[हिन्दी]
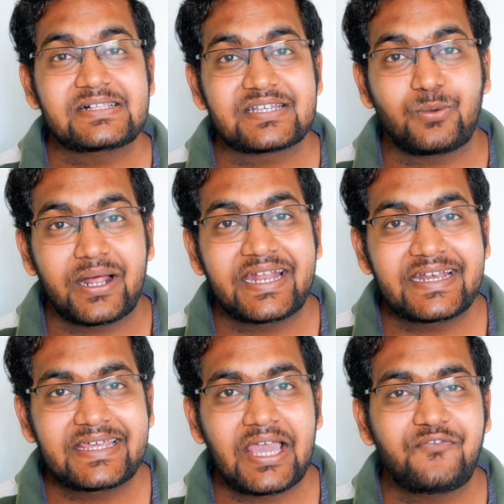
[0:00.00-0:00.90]
पल्सर
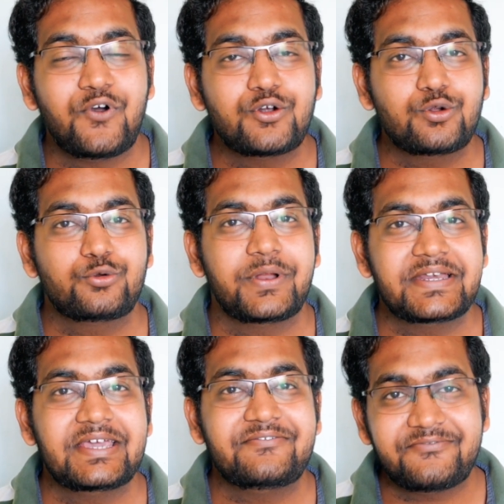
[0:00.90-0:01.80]
180F और
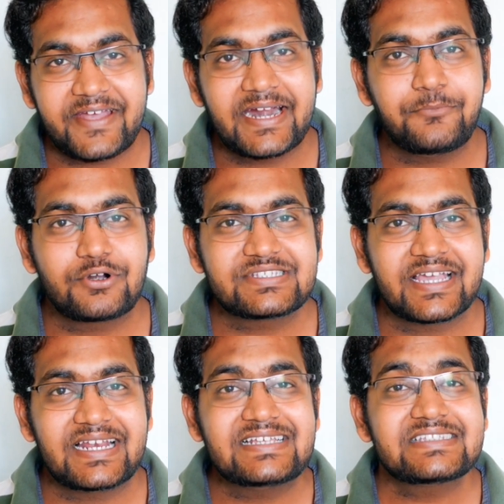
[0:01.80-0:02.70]
220F फेड
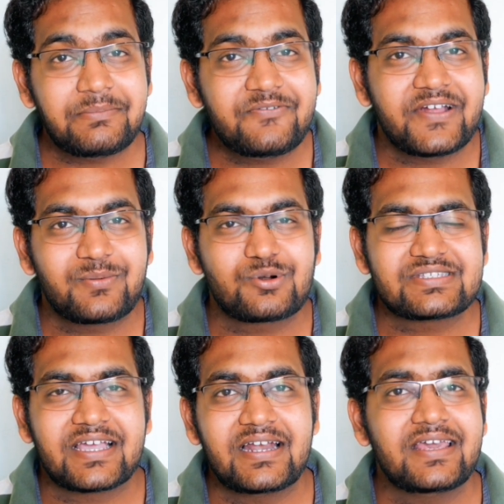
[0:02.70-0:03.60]
मोटरसाइकिल है सेमी फेड
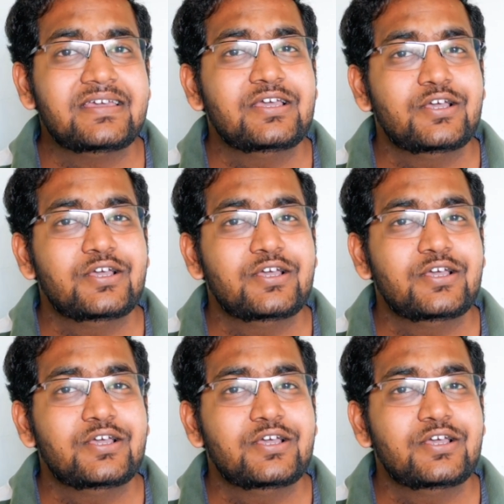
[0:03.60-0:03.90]
मोटरसाइकिल है